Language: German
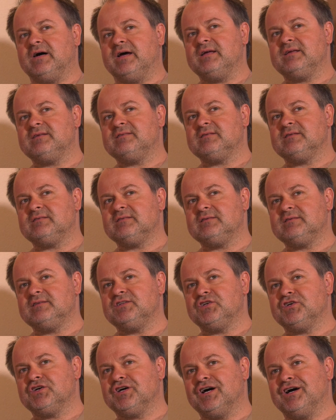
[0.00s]
weiß, dass ich
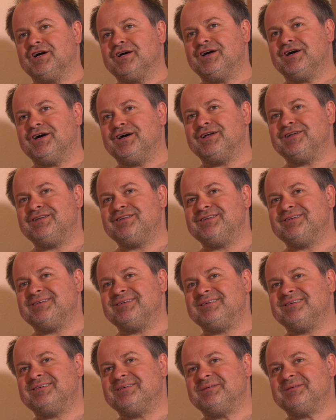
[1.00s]
die Krankheit
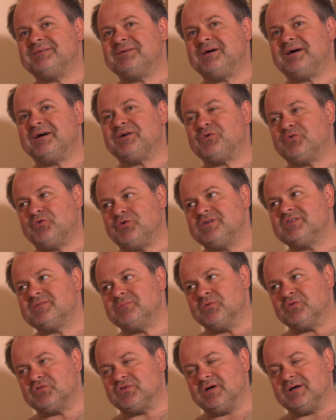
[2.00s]
äh,
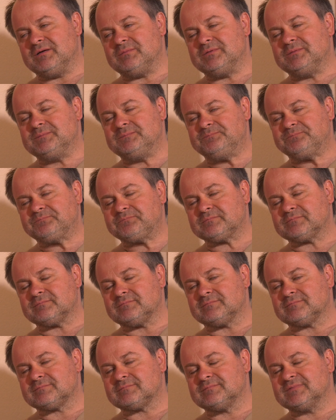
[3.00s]
Alkoholismus habe,
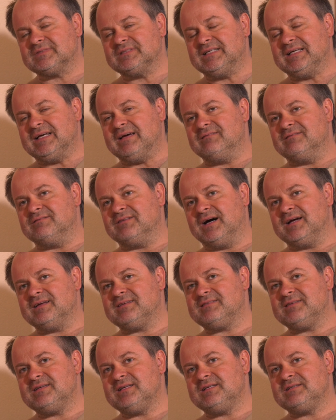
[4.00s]

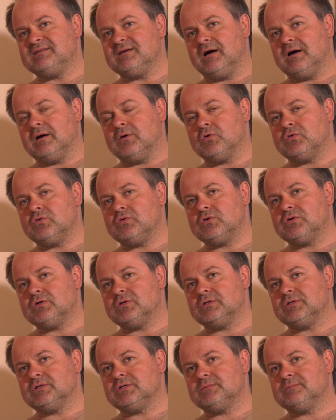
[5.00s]
weiß ich
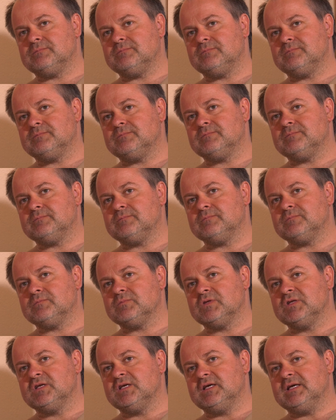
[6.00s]
auch, ähm,
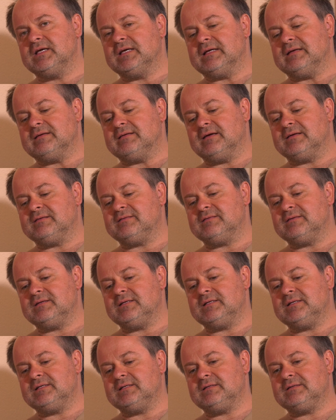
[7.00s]
dass
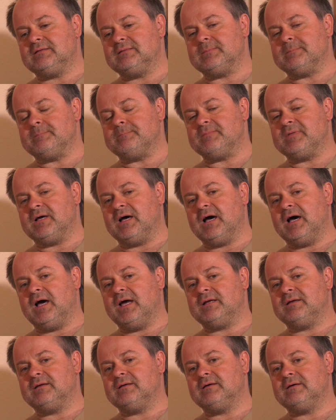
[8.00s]
ich da
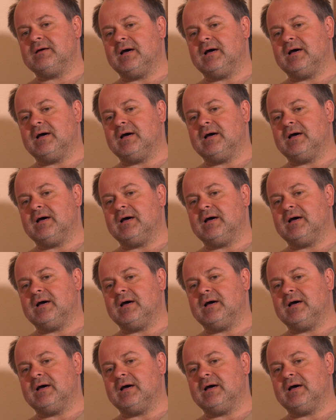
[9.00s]
eine